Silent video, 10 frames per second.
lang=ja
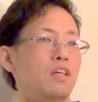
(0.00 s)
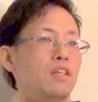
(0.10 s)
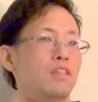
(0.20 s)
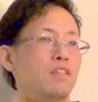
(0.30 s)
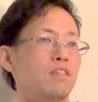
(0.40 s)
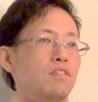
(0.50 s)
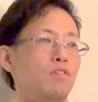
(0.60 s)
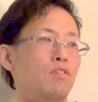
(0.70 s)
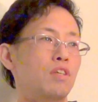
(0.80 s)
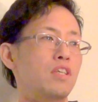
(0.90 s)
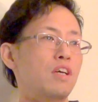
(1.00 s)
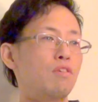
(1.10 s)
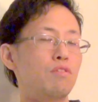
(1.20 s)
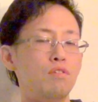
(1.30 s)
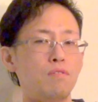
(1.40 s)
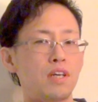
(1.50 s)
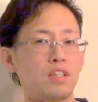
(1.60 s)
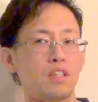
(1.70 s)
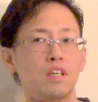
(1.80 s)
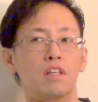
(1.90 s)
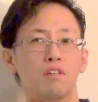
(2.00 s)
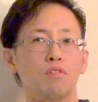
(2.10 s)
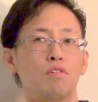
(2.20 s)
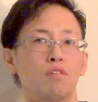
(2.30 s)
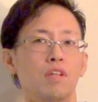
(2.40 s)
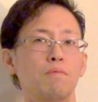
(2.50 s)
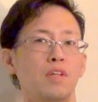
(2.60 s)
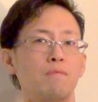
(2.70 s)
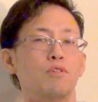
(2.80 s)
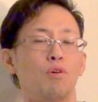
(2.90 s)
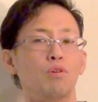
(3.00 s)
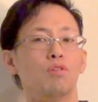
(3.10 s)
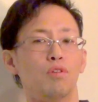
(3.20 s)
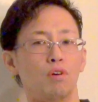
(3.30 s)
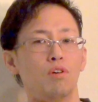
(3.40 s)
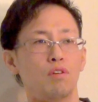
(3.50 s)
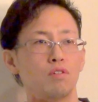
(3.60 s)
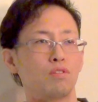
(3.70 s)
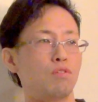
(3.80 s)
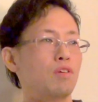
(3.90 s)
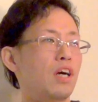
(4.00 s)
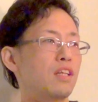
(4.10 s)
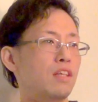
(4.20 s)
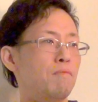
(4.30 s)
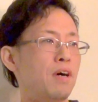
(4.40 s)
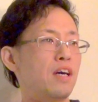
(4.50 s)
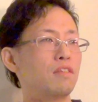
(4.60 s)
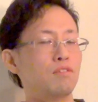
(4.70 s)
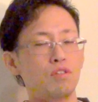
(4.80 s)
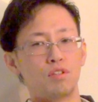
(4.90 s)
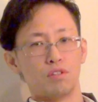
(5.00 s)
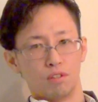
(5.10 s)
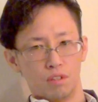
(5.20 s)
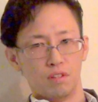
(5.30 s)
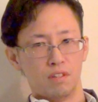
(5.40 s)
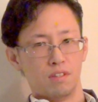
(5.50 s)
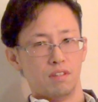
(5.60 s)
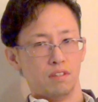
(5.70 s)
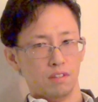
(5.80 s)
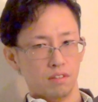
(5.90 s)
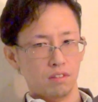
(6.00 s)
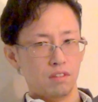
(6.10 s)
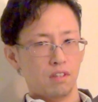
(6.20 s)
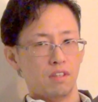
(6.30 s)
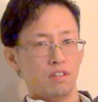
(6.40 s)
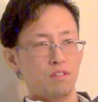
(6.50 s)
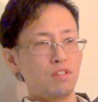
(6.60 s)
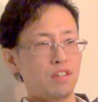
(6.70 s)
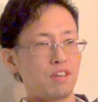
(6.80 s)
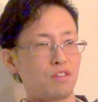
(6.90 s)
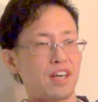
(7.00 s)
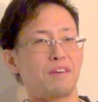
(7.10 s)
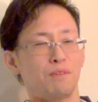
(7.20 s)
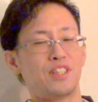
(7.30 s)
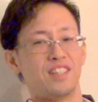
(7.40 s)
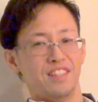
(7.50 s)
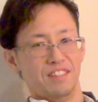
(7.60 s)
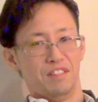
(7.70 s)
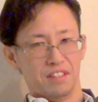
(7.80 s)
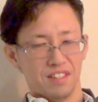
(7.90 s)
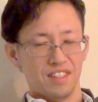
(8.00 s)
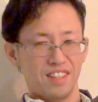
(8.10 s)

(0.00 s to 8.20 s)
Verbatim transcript: うんときれい事言うわけじゃないけど、でも多分本当ストーカーって麻薬と一緒、うん、打ってる時は気持ちいいんです。